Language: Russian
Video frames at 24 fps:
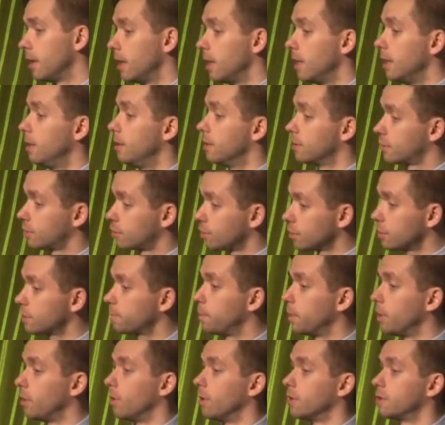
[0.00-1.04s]
И Иисус
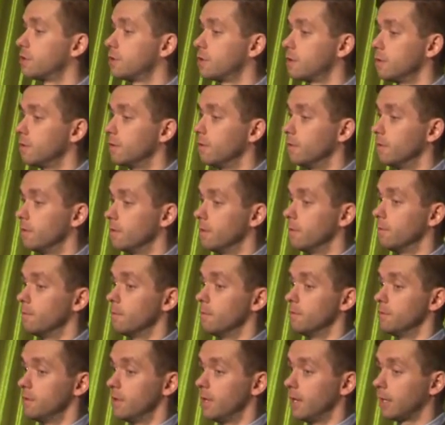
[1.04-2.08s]
берет
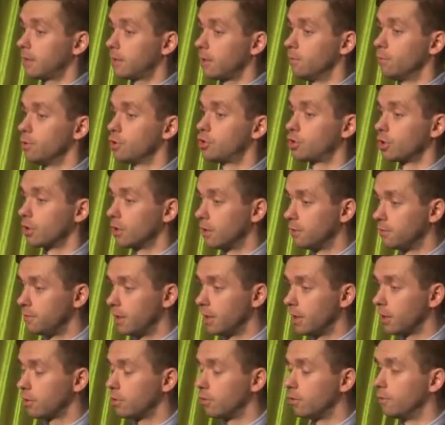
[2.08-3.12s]
этому
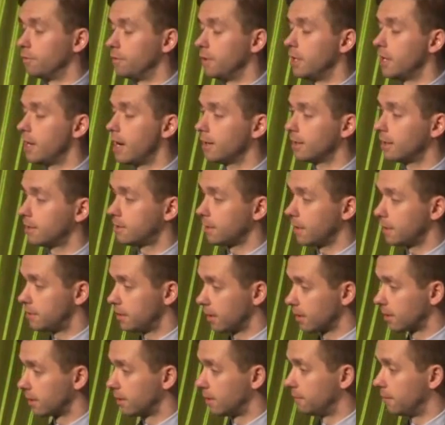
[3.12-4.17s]
человеку в Иоанна
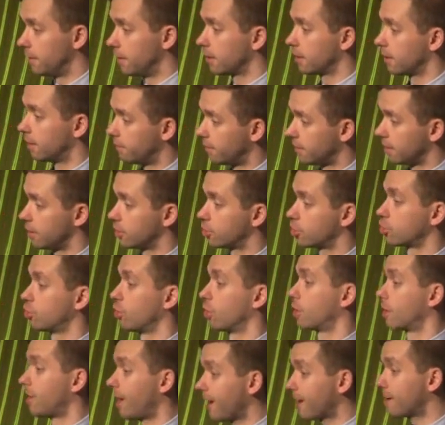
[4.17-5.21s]
3 главе говорит, что
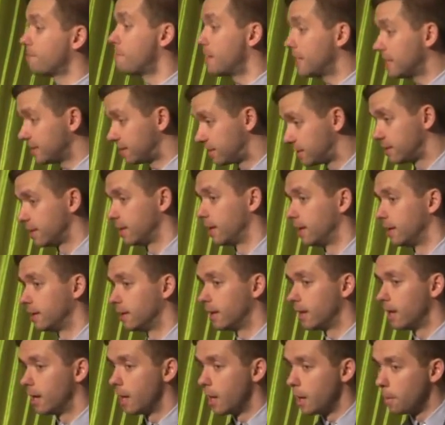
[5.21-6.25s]
как Моисей
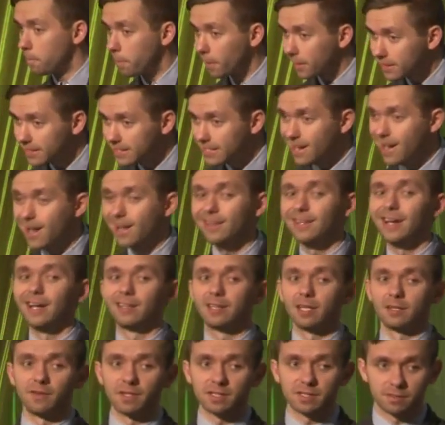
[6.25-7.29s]
поднял
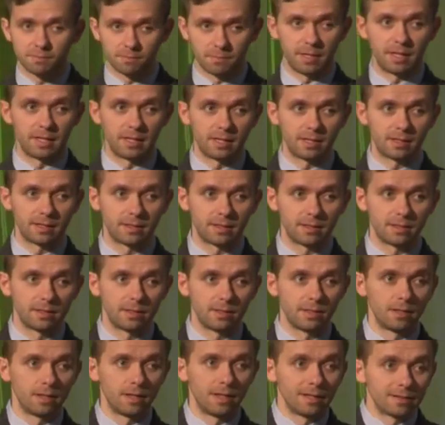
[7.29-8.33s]
этого змея,
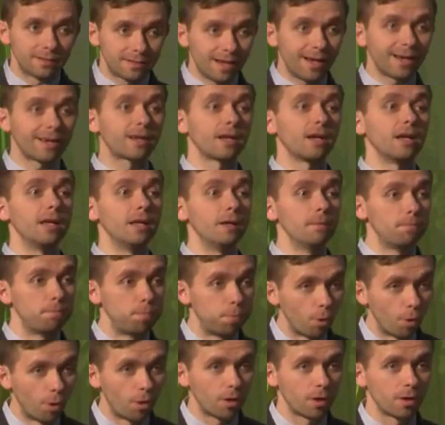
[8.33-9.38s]
так и
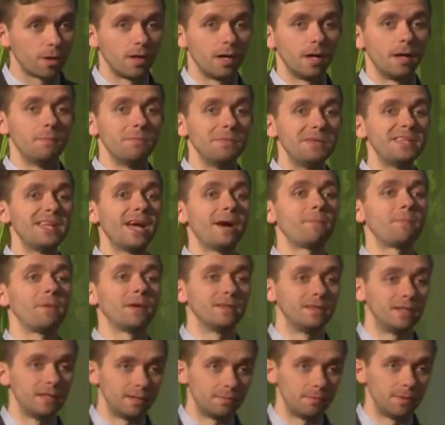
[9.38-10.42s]
Бог меня
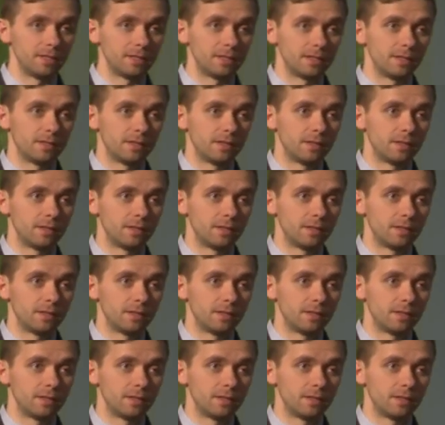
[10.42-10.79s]
подымет.